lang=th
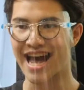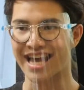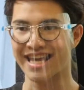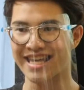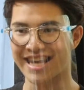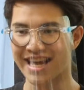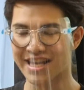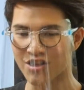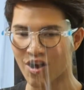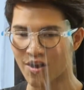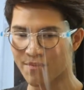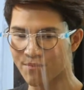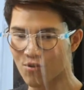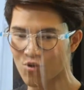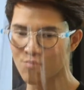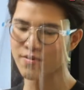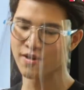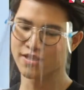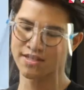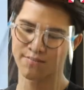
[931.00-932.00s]
ยอิเล็กตรอน
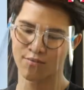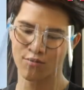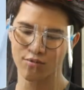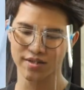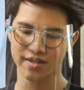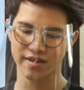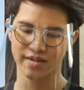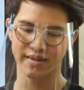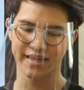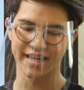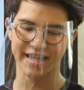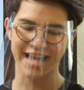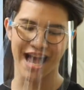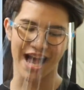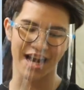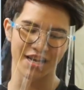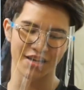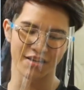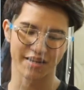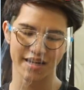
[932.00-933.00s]
ปุ๊บเราจะพูดถึงอีกอย่า
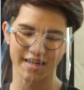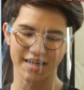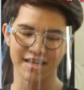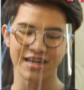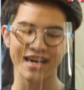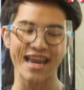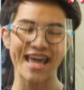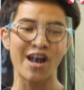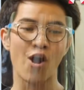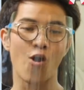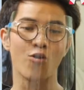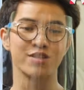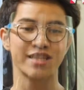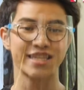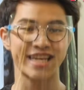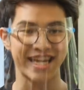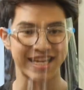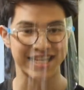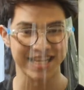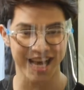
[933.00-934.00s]
งหนึ่งก็คือเลขออกซิ
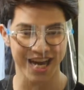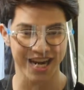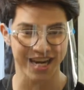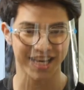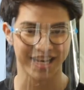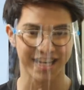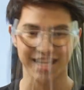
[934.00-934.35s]
เดชัน